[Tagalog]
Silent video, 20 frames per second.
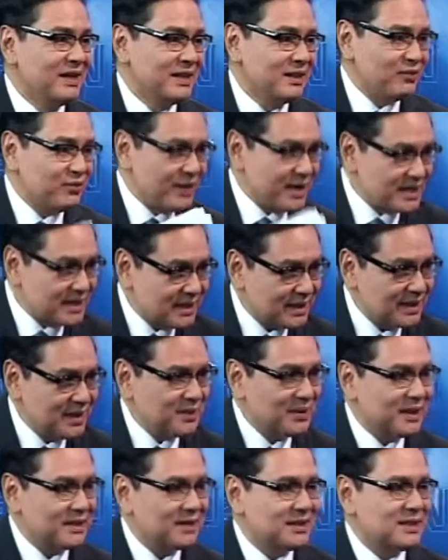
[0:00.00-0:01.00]
the faster
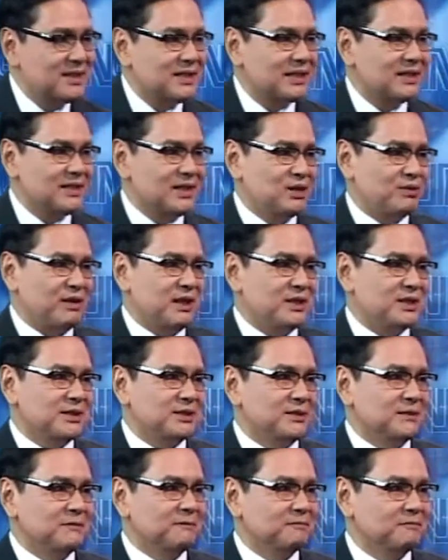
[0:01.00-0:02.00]
you get this
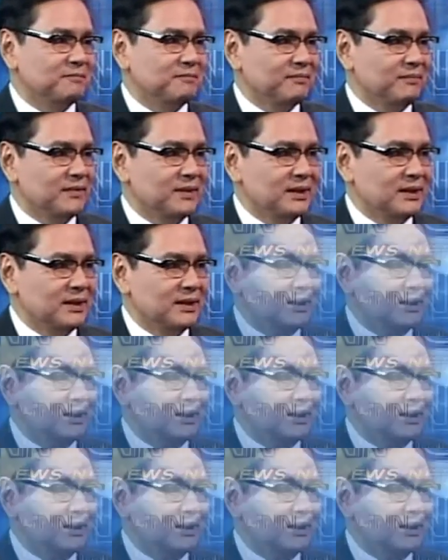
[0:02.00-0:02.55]
satisfaction, Oo